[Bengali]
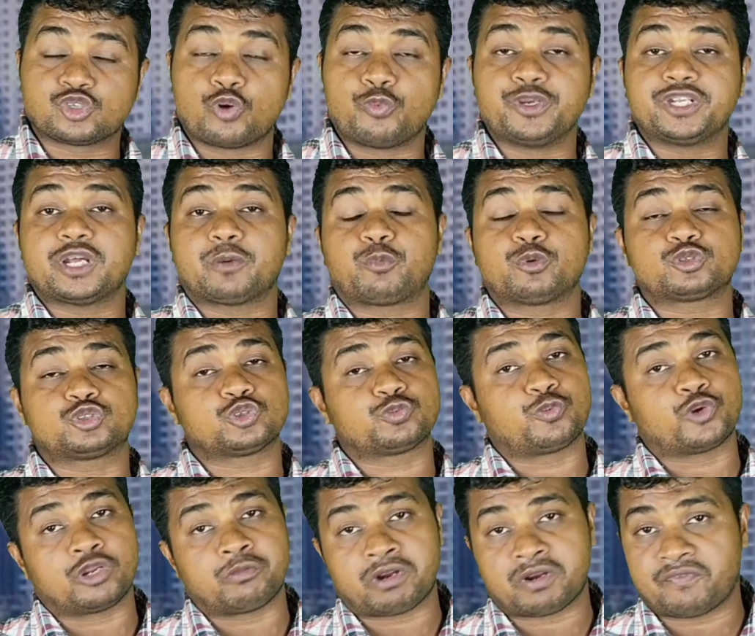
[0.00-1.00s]
ছবিটা প্রচুর
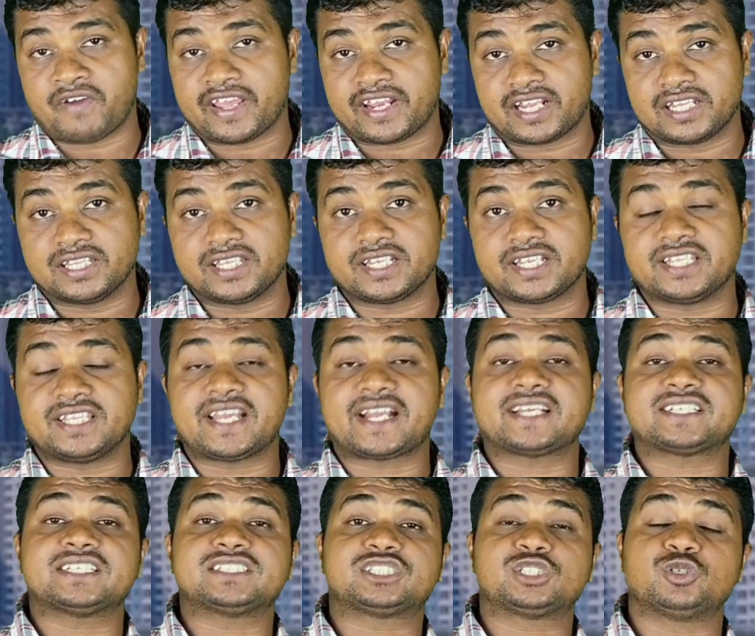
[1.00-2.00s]
পরিমাণ ভাইরাল দেখি
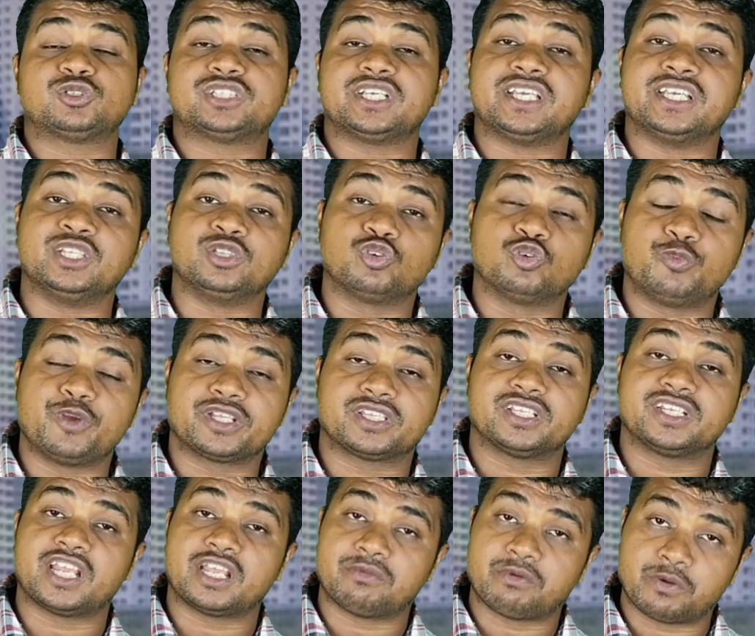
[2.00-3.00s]
দেখা যাচ্ছিল যে হিন্দু
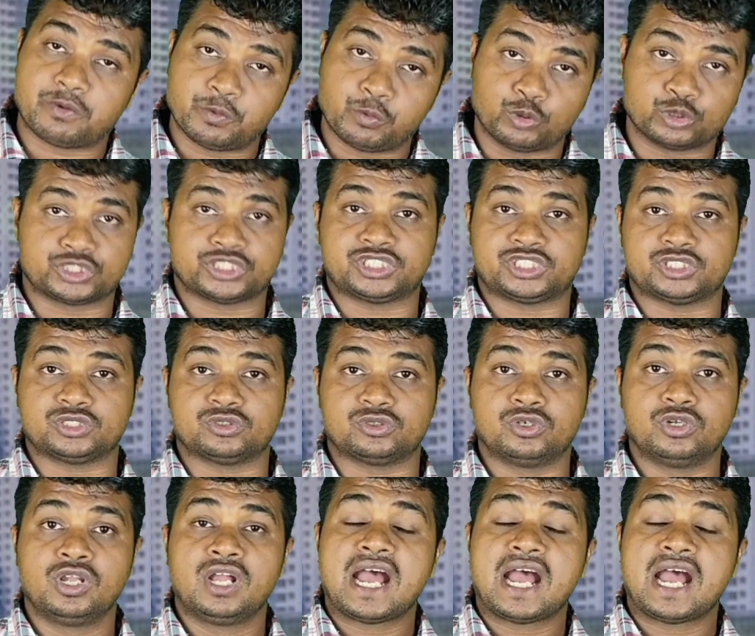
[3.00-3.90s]
ব্যক্তিটা এইভাবে বসেছিল